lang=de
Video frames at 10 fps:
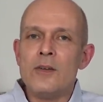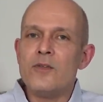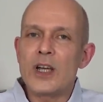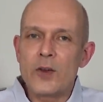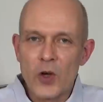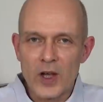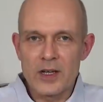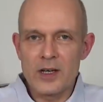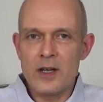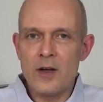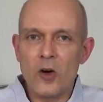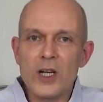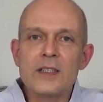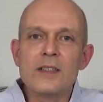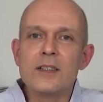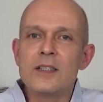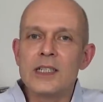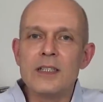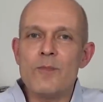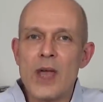Wir können heute
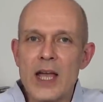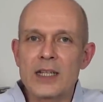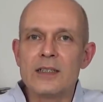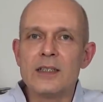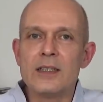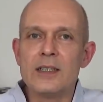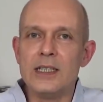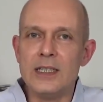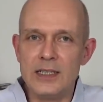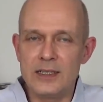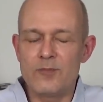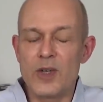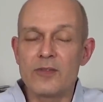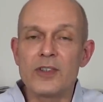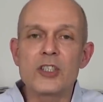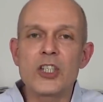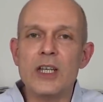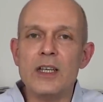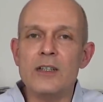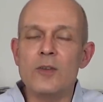die Märkte nicht mehr
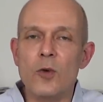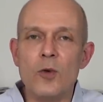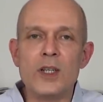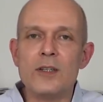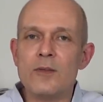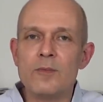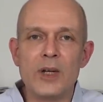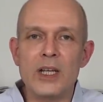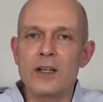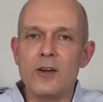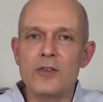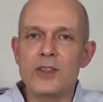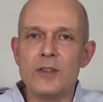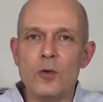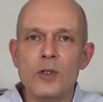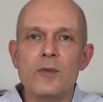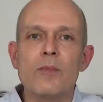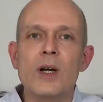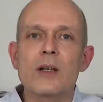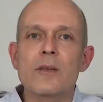verstehen ohne Blick auf die
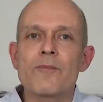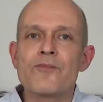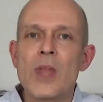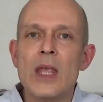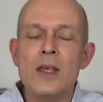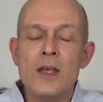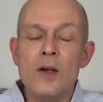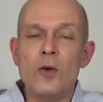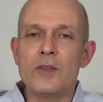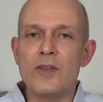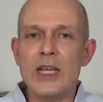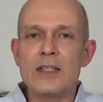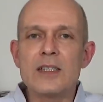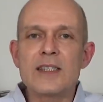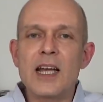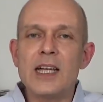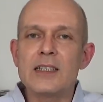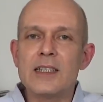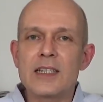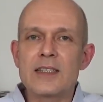Notenbanken. Und wären die
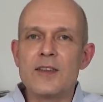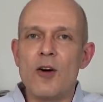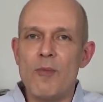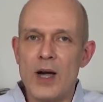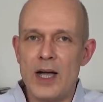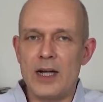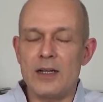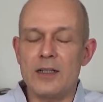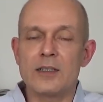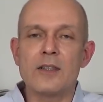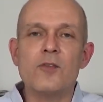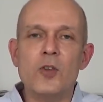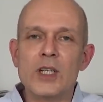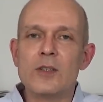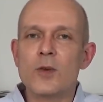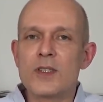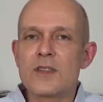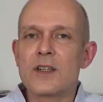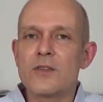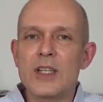Zeiten jetzt normal, dann würden
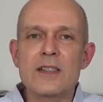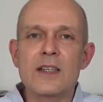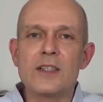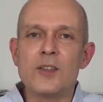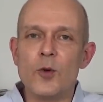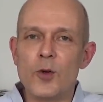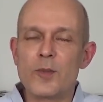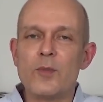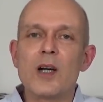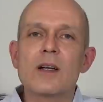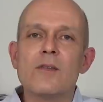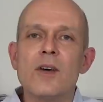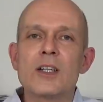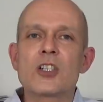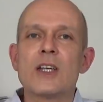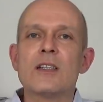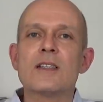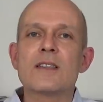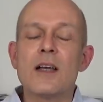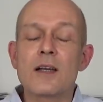unsere westlichen Notenbanken
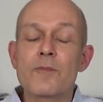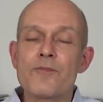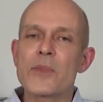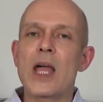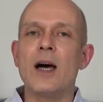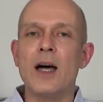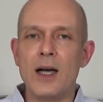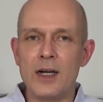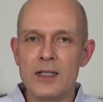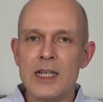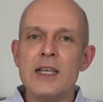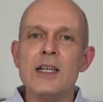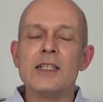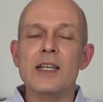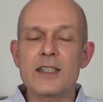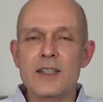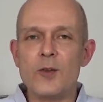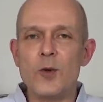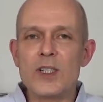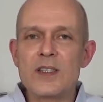wahrscheinlich sagen, aha, jetzt
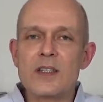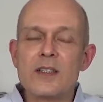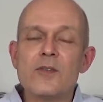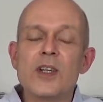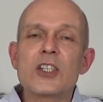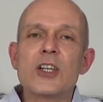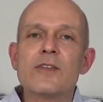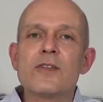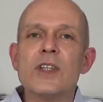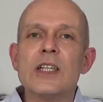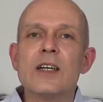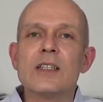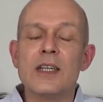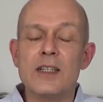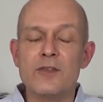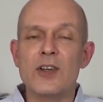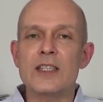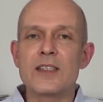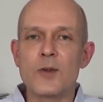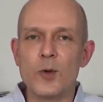erholt sich die Wirtschaft wieder, der
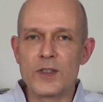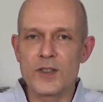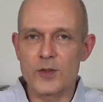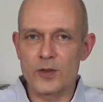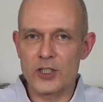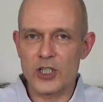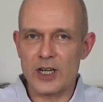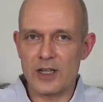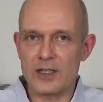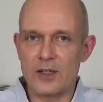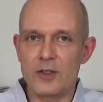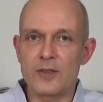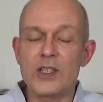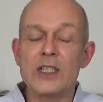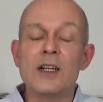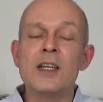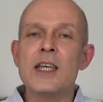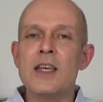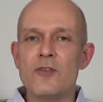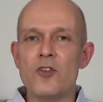Inflationsdruck steigt auch wieder,
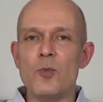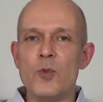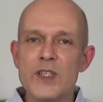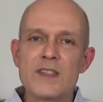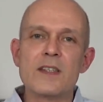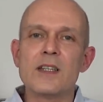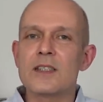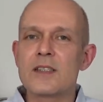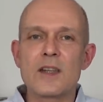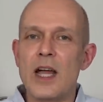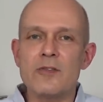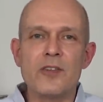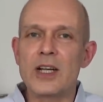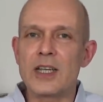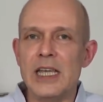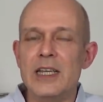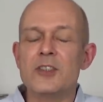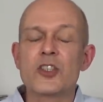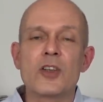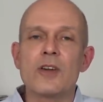wir müssen jetzt einfach
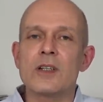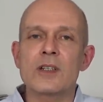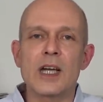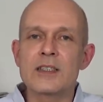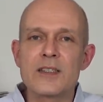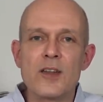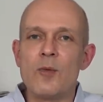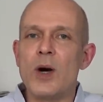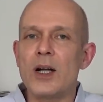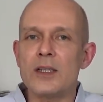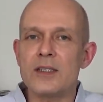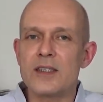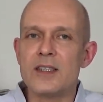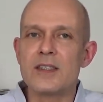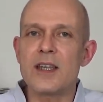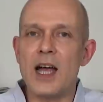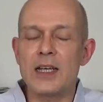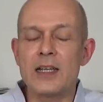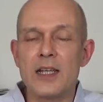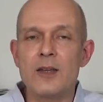gegensteuern, ganz normal, die Zinsen
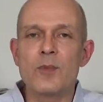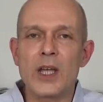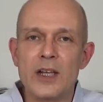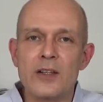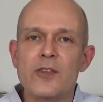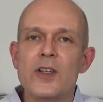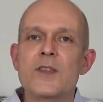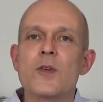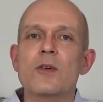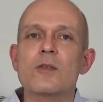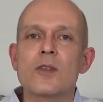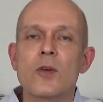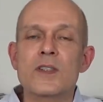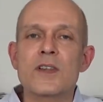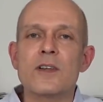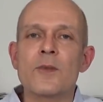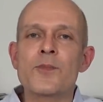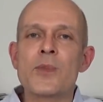anheben, Geldversorgung drosseln.